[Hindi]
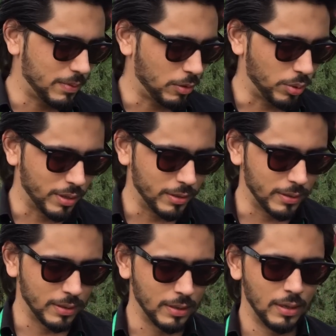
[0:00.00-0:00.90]
ओवर
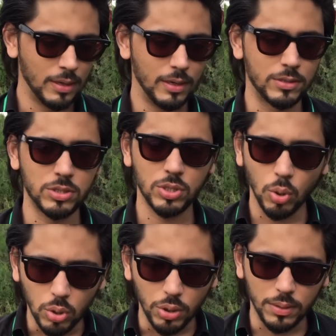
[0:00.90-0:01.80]
हेयर It's
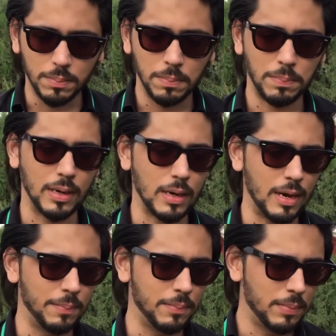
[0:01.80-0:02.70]
so good. I,
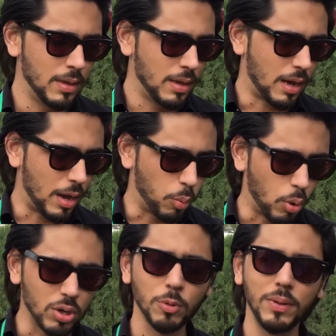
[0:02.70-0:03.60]
I'm, I
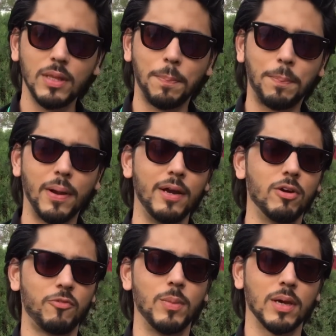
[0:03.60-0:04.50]
want to be the pride
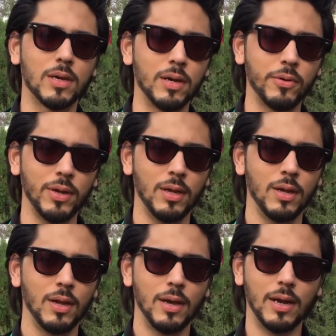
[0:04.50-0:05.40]
of my country
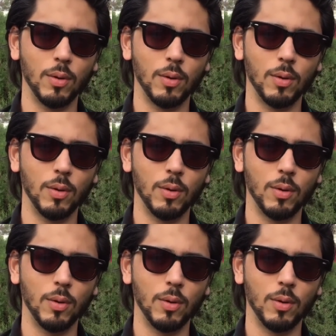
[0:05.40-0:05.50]
and I